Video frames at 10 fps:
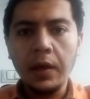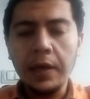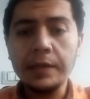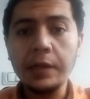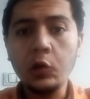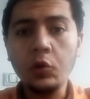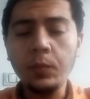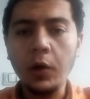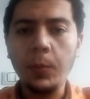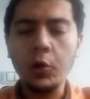
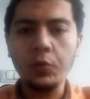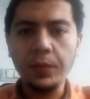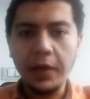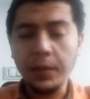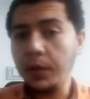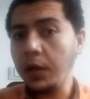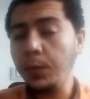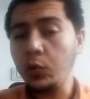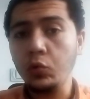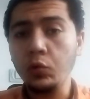ازيكم اخباركم ايه اتمنى
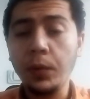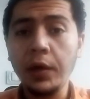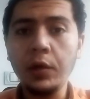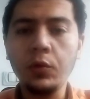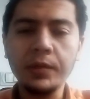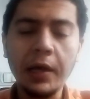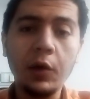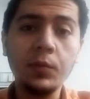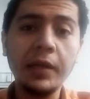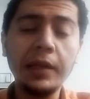رب تكونوا بخير وبصحه
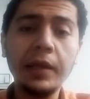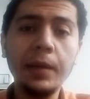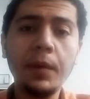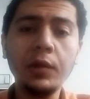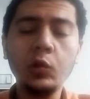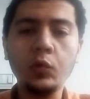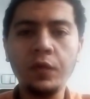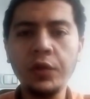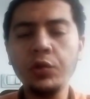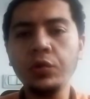وبسعاده دايما
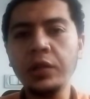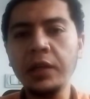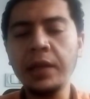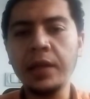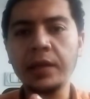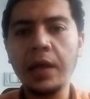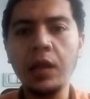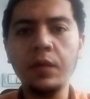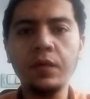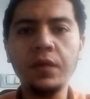وفيديو جديد
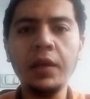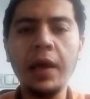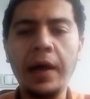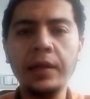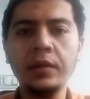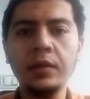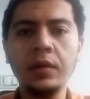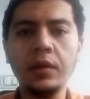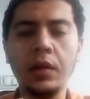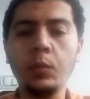هنتكلم فيه عن
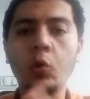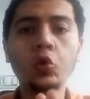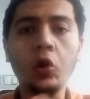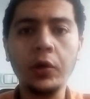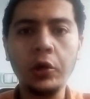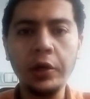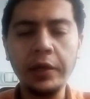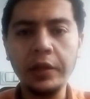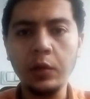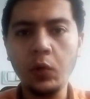الموضوع الرائج
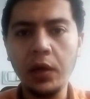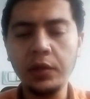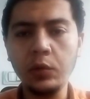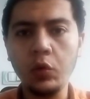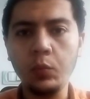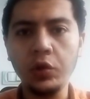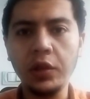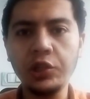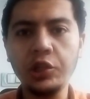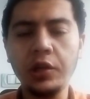دلوقتي
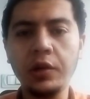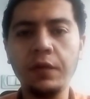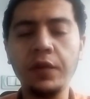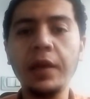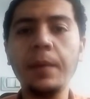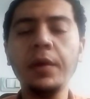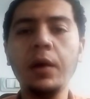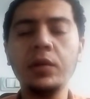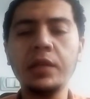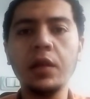والمنتشر في جميع
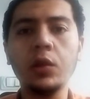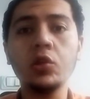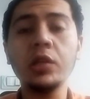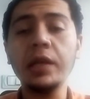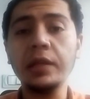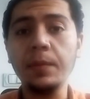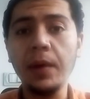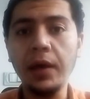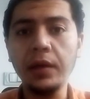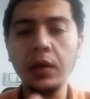وسائل التواصل
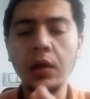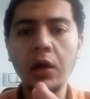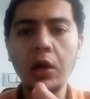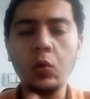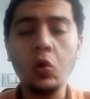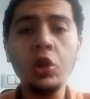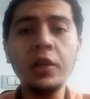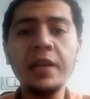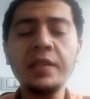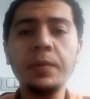الاجتماعي وكل
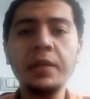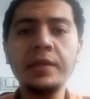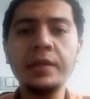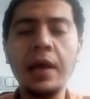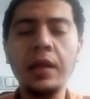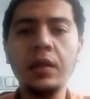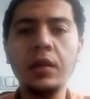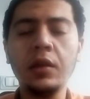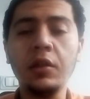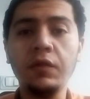الناس
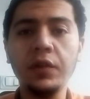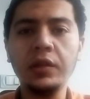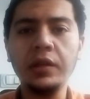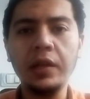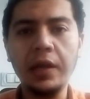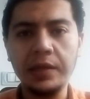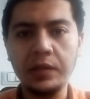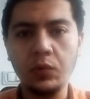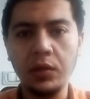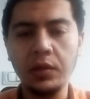بتسال الفطر
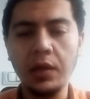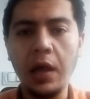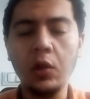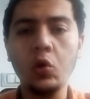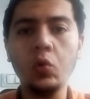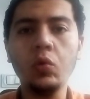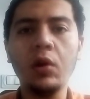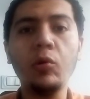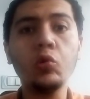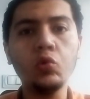الاسود هل هو
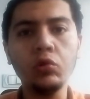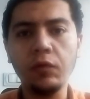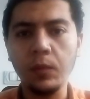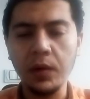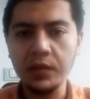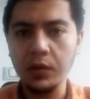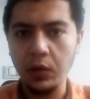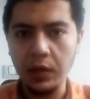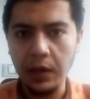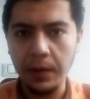موجود في مصر
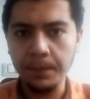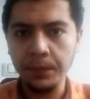ولا لا